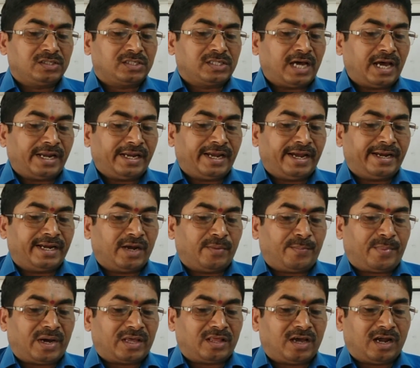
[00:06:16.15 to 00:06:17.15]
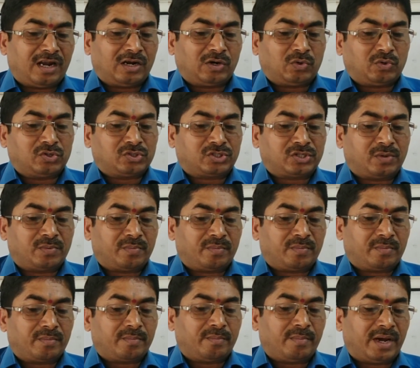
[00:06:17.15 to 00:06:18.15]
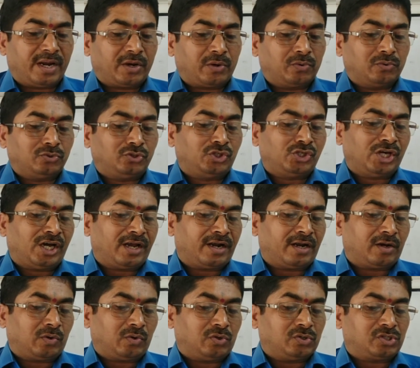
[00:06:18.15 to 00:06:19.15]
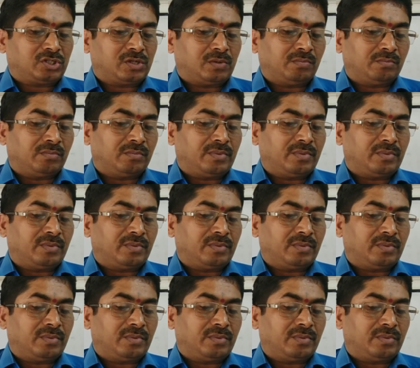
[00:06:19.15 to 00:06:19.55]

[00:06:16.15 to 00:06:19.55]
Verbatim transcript: సరి అయిన పదాల కోసం మరియు ఉచ్చారణ కోసం